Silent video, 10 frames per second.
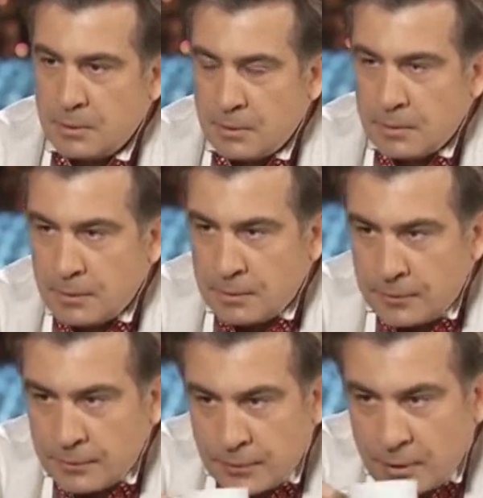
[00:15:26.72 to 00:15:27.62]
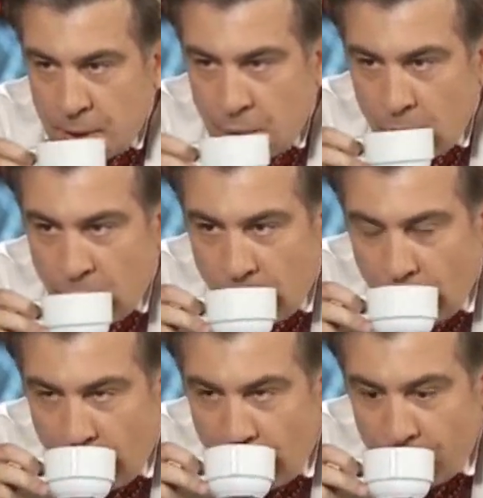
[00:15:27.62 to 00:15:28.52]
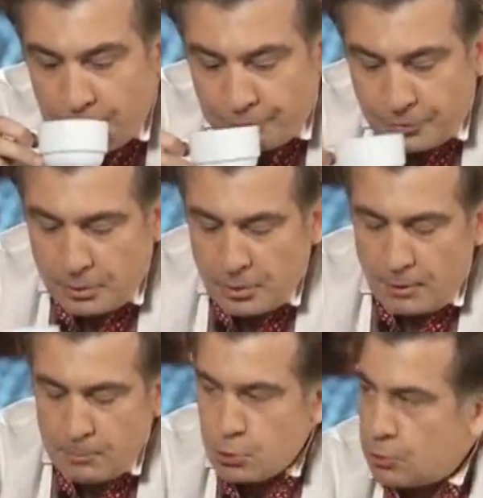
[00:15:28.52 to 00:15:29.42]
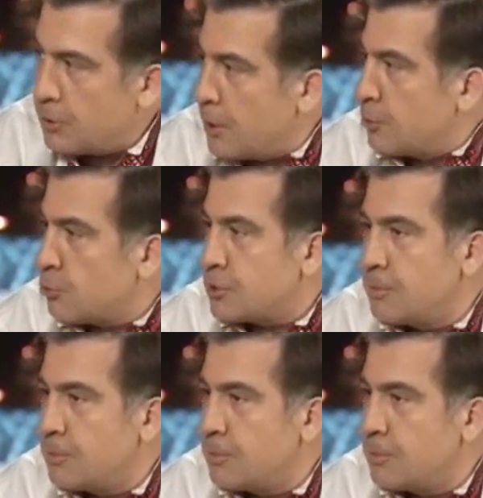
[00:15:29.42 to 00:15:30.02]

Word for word: э, и рестораны посещать, и клубы посещать. Безусловно, я то же